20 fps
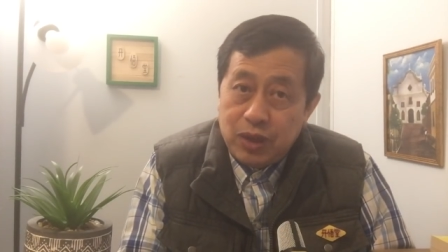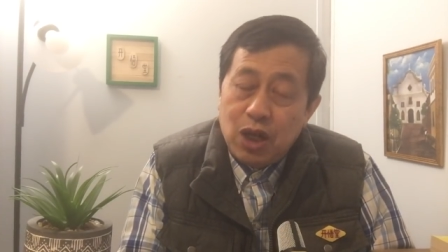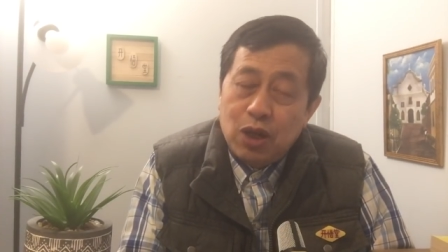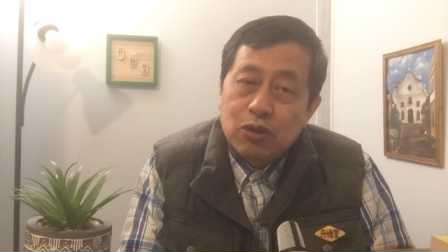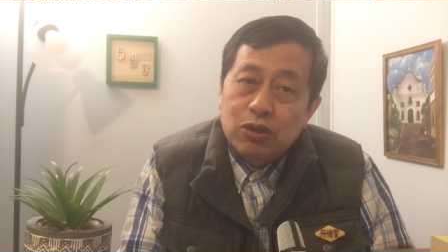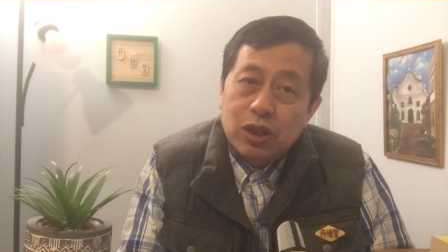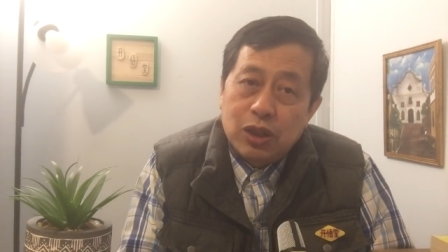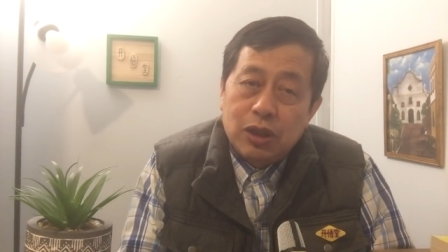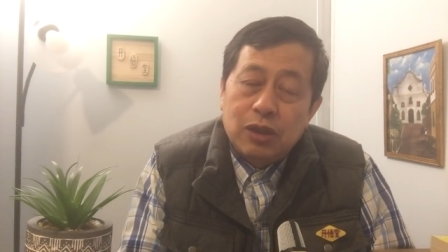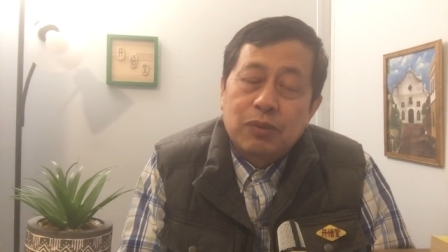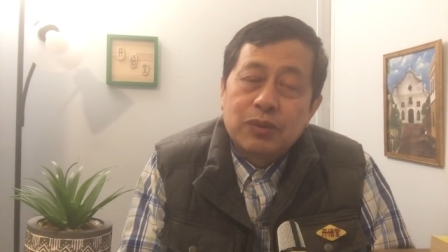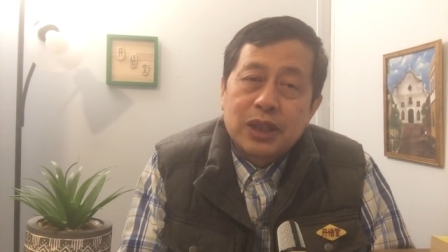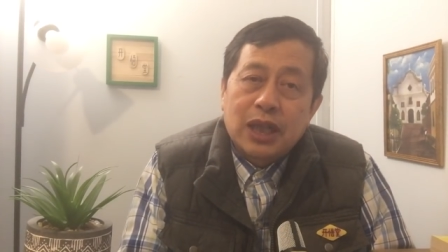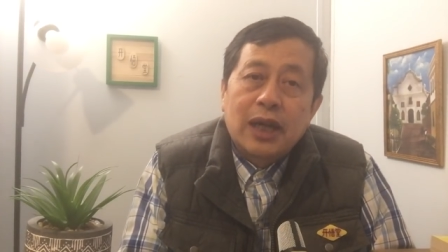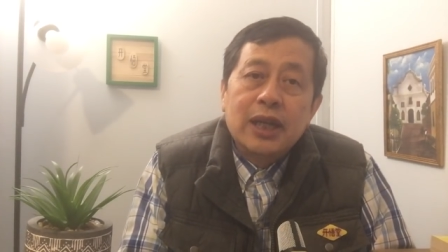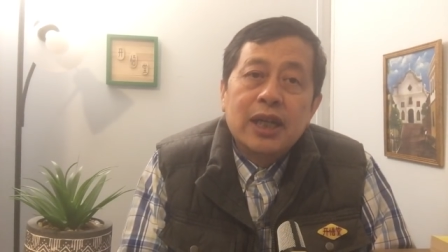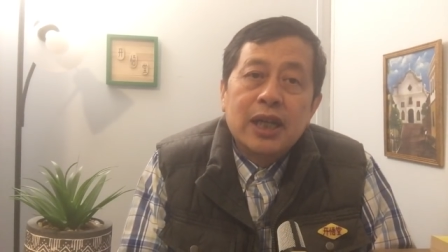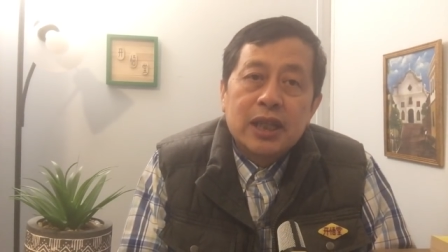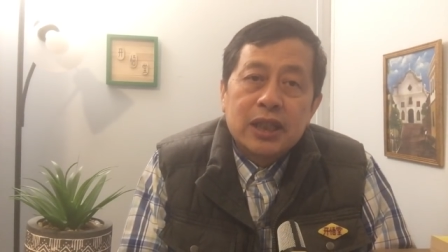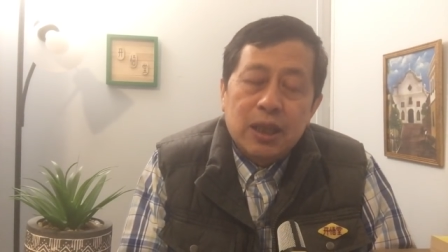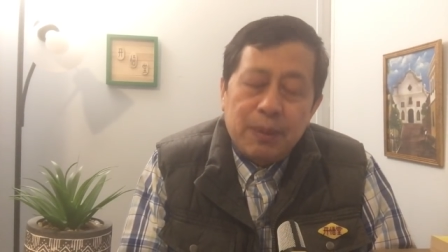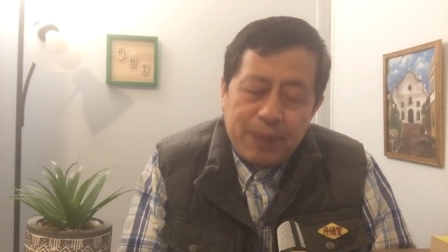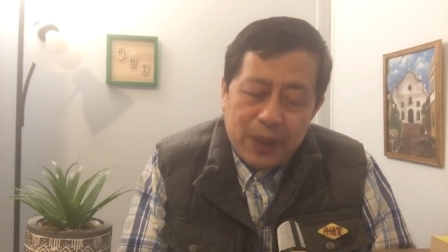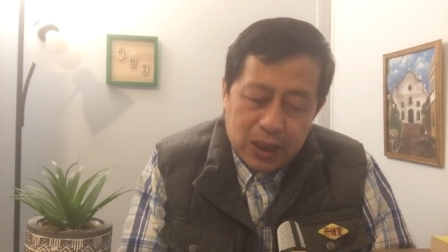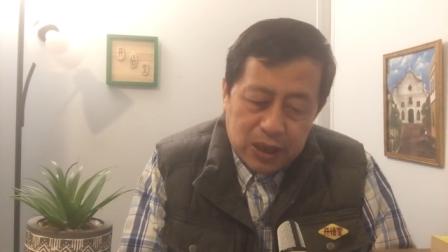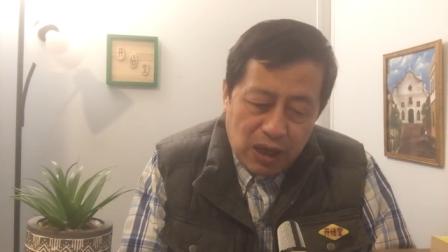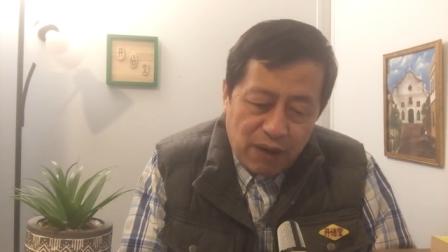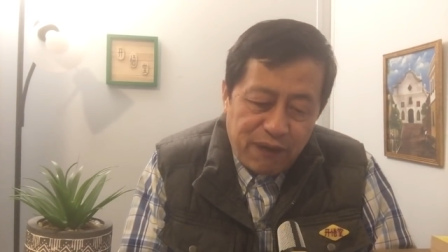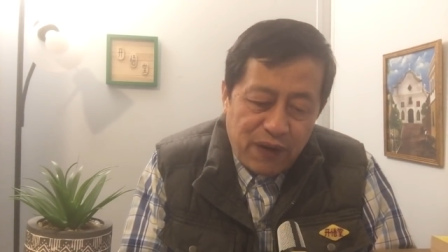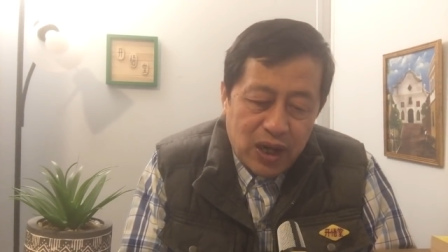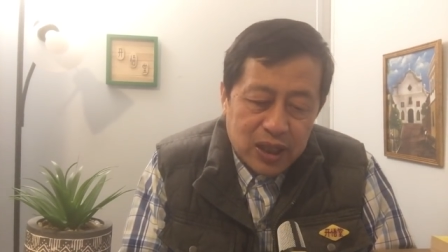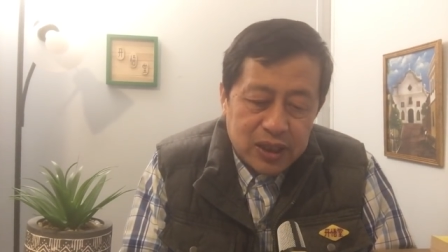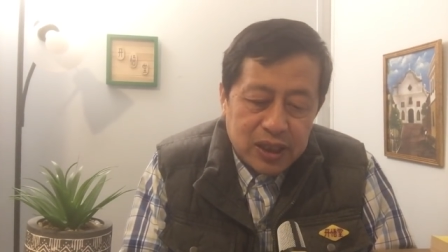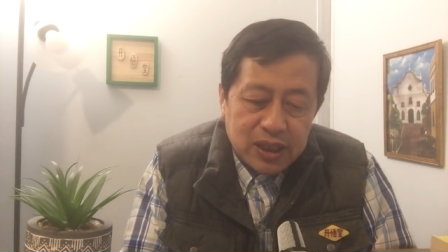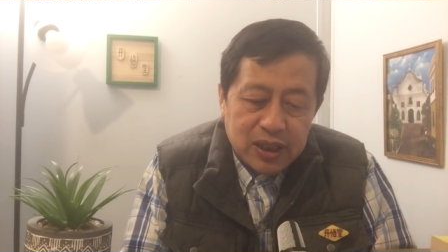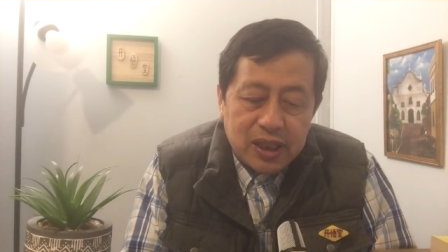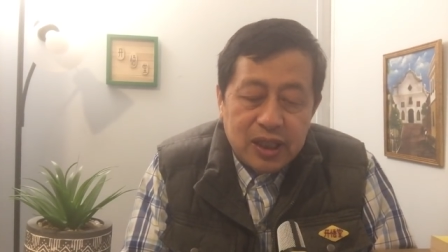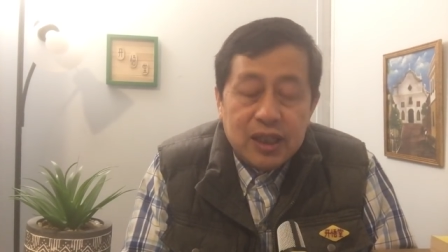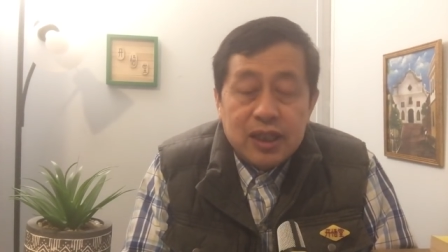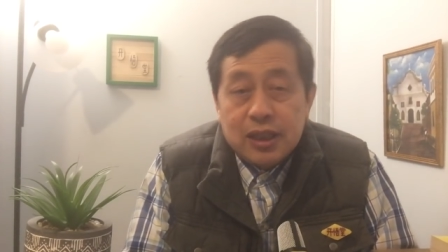No， 我讲你表达方
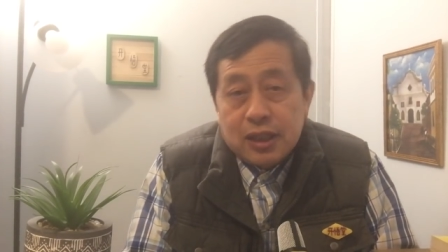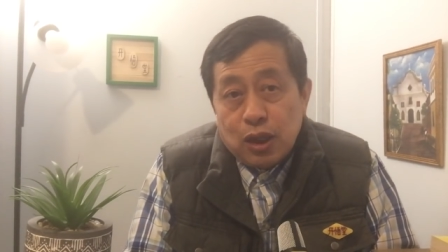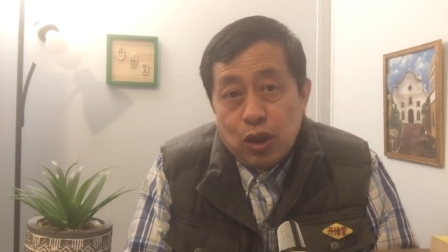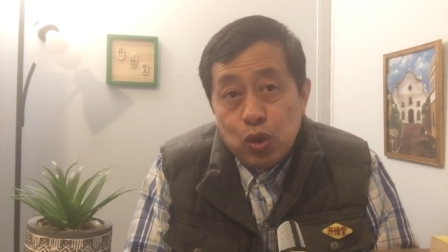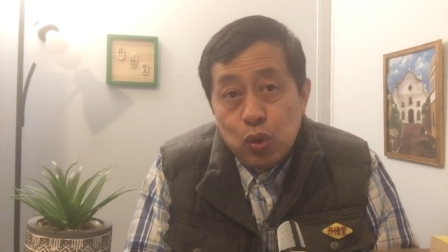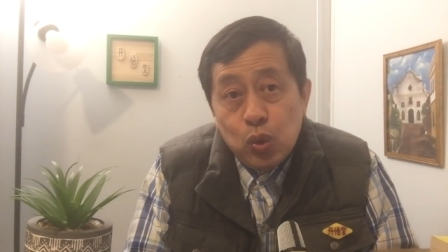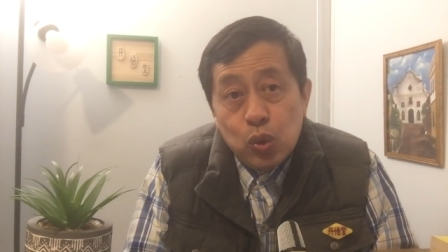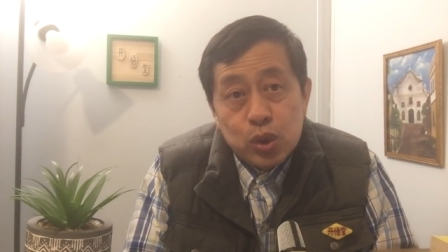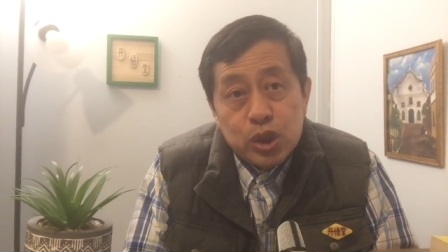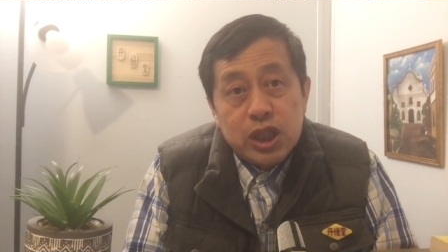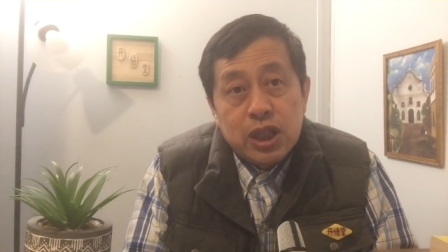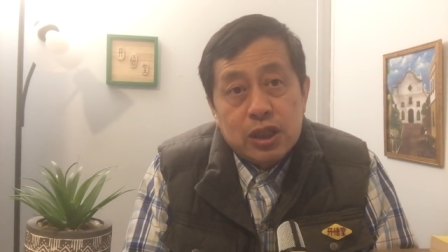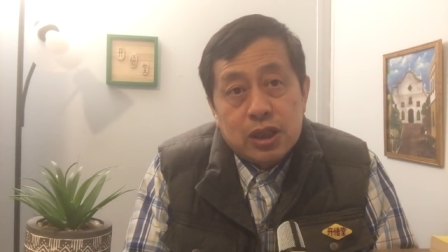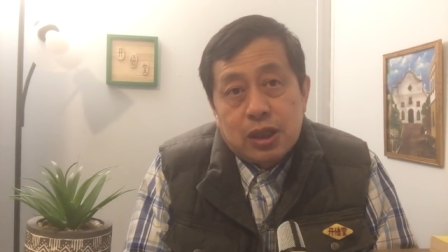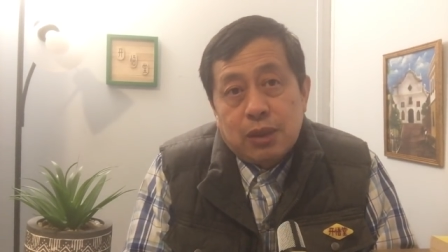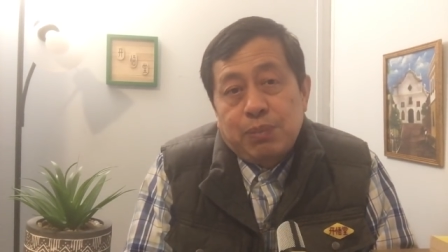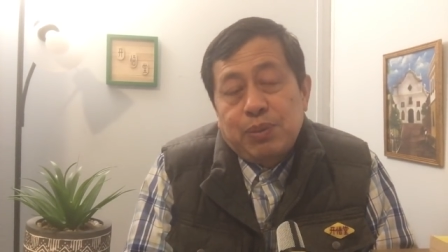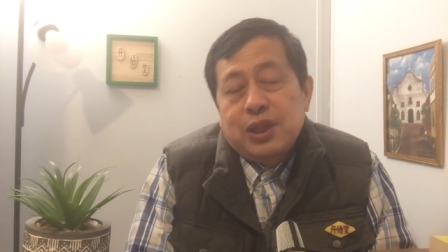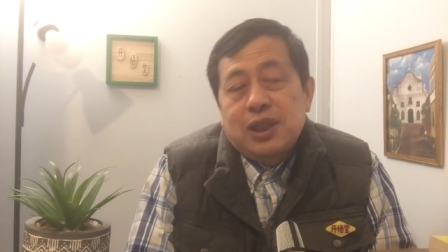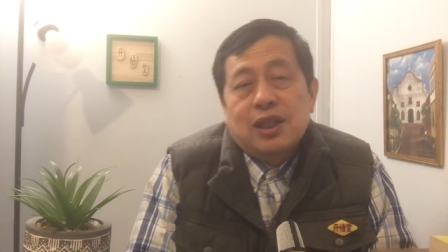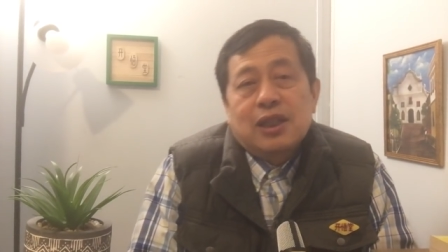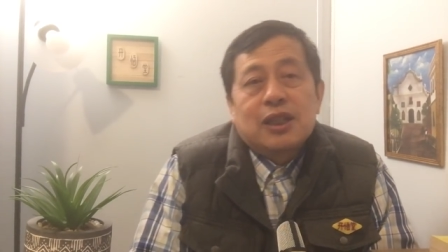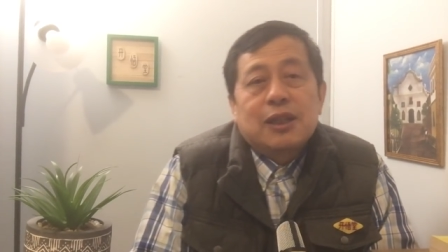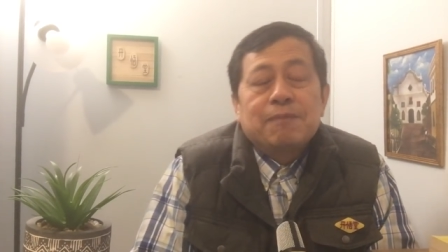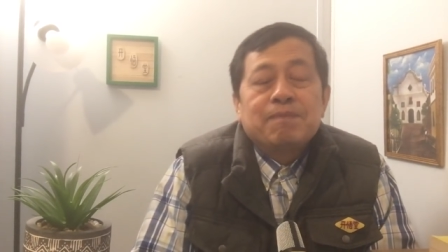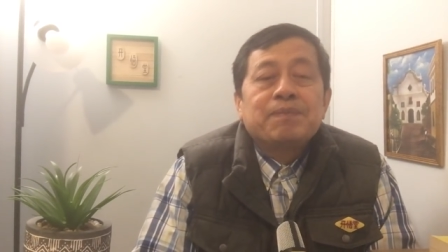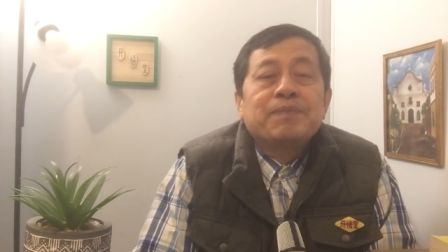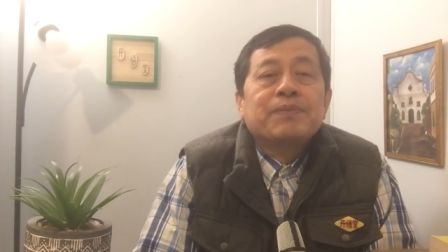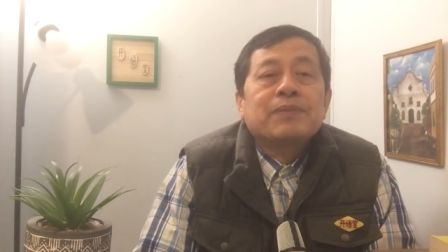式可以的，路径是不行的，